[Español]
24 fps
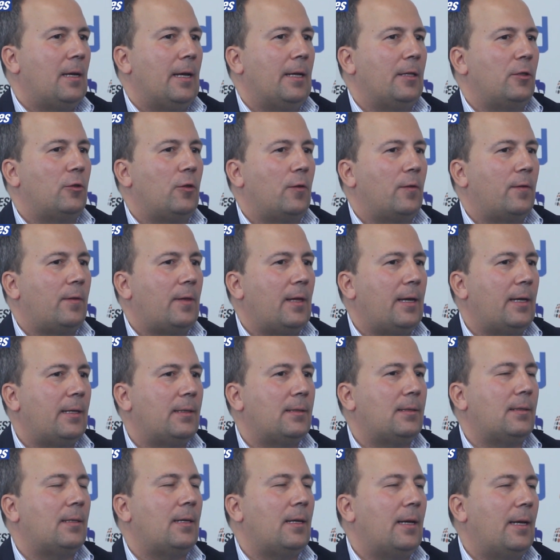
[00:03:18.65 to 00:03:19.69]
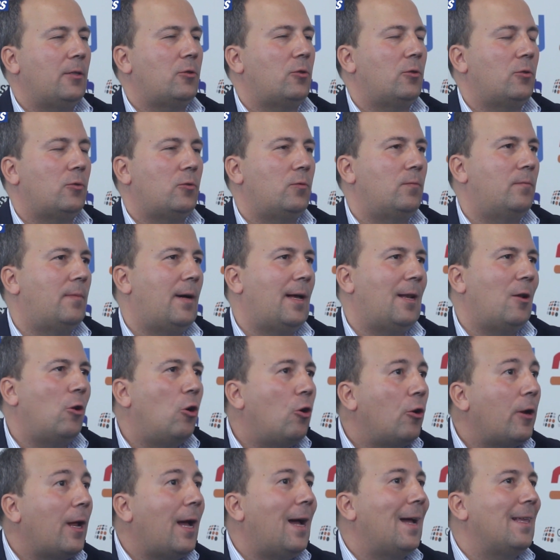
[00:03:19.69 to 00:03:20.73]
Entonces, eso es un
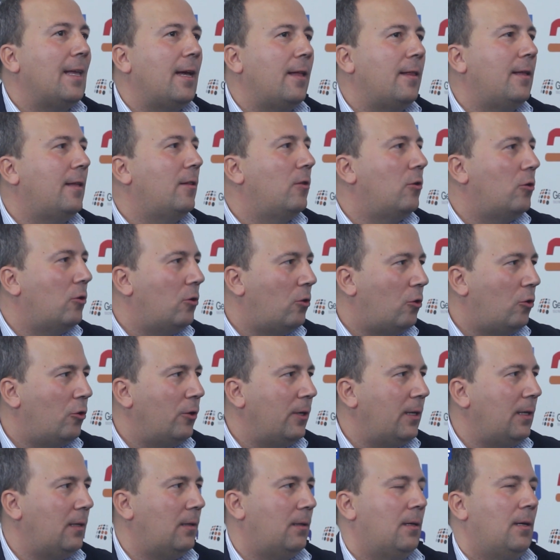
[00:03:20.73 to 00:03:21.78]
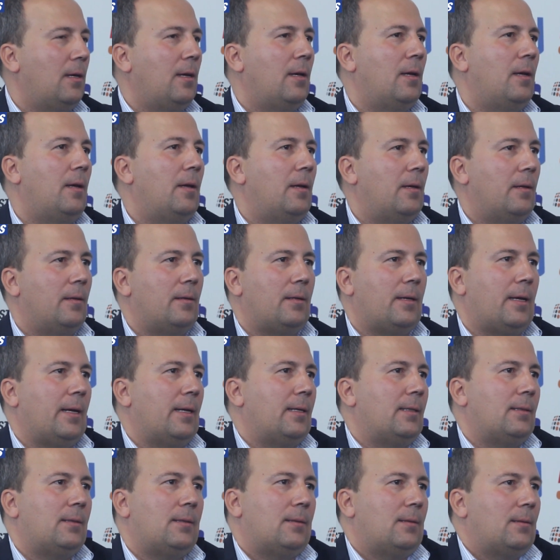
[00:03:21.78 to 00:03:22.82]
valor añadido hoy
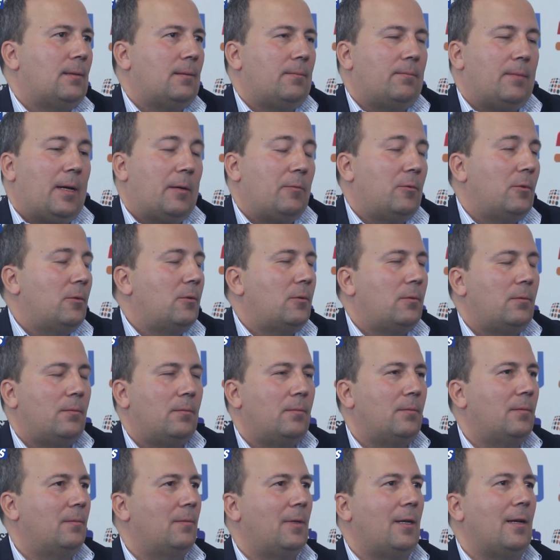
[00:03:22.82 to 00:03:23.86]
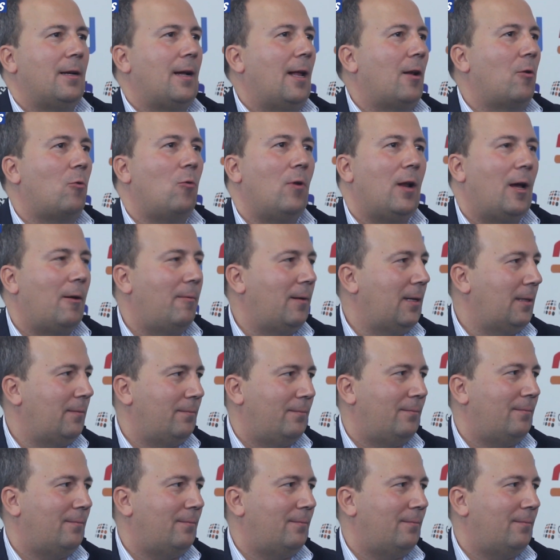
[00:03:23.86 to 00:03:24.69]
que es, vamos, incalculable.